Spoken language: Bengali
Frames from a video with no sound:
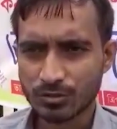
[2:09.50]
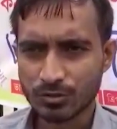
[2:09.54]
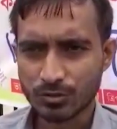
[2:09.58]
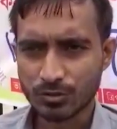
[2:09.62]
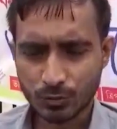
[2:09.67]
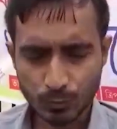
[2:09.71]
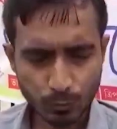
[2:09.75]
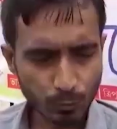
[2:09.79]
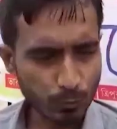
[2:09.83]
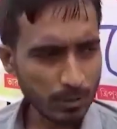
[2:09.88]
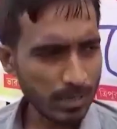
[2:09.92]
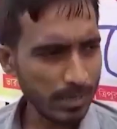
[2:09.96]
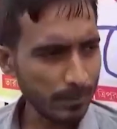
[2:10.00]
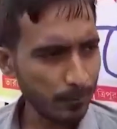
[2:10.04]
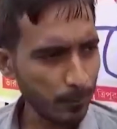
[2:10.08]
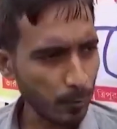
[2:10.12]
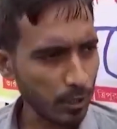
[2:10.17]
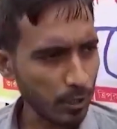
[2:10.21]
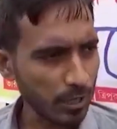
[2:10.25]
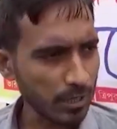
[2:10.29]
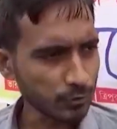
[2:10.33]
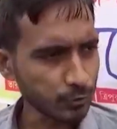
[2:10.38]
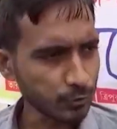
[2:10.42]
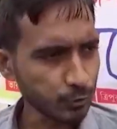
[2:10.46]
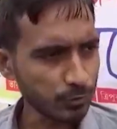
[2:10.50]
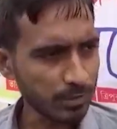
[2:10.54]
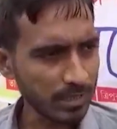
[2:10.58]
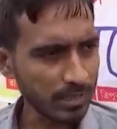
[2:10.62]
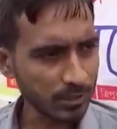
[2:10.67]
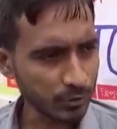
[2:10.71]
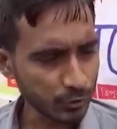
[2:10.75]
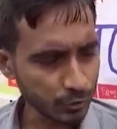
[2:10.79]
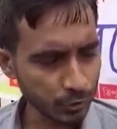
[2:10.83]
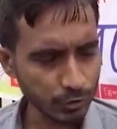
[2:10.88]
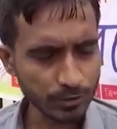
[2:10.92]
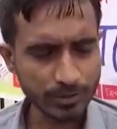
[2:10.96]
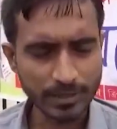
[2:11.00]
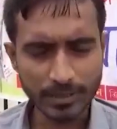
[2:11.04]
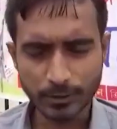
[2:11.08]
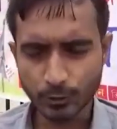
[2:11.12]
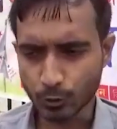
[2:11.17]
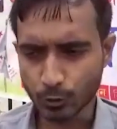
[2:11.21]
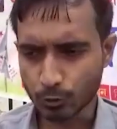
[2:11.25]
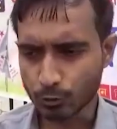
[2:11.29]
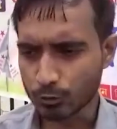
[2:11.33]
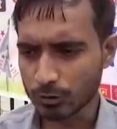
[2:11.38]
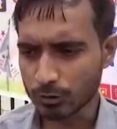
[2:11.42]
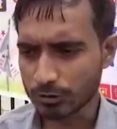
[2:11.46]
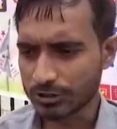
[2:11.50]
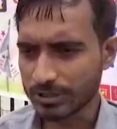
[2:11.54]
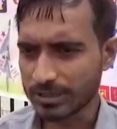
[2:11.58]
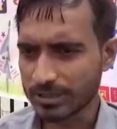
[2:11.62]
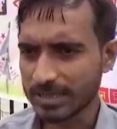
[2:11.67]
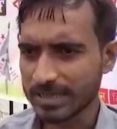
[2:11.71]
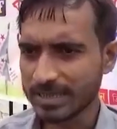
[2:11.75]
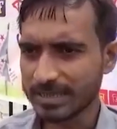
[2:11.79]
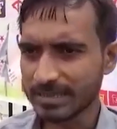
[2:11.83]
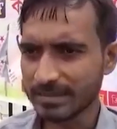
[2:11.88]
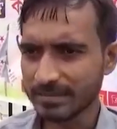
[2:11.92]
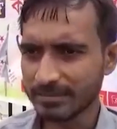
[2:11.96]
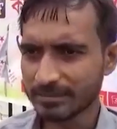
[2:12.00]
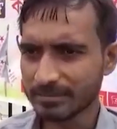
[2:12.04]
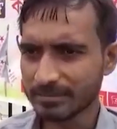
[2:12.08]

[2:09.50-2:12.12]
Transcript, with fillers: স্কুলে পড়াশোনার সঙ্গে যুক্ত ছিলেন